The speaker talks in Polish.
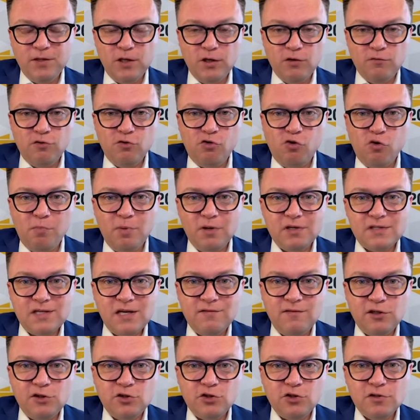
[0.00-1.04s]
e, w ruchu
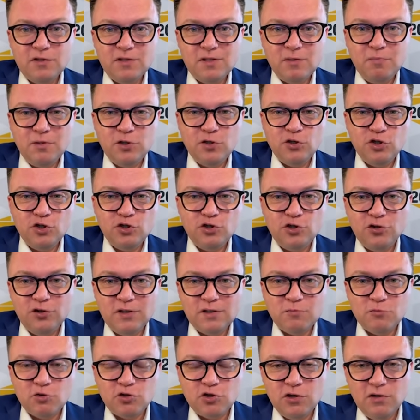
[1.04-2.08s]
Polska
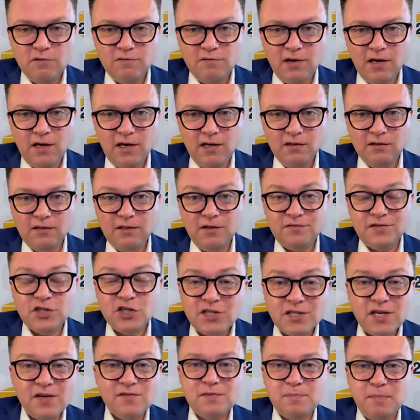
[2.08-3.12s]
2050 jest możliwe, te
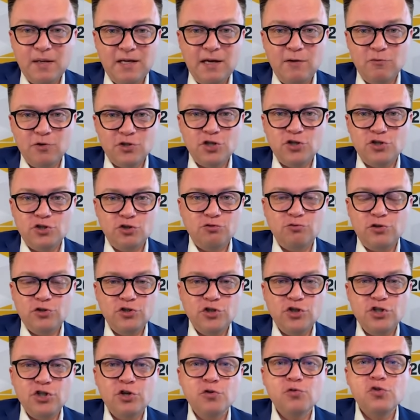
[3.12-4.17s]
wszystkie wspaniałe rzeczy,
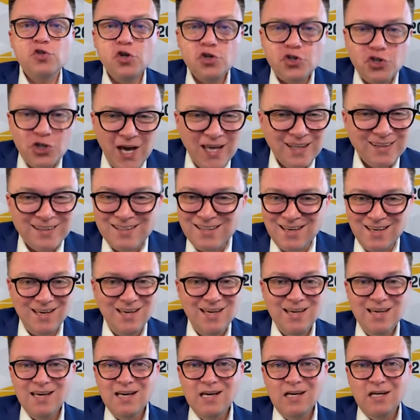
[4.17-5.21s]
które się dzieją
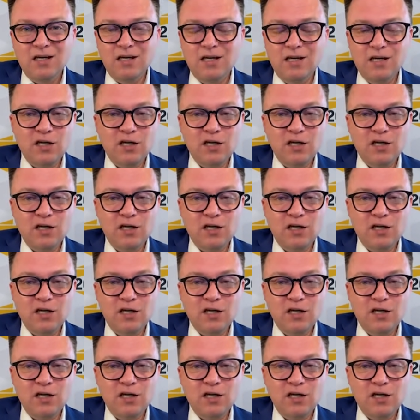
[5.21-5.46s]
codziennie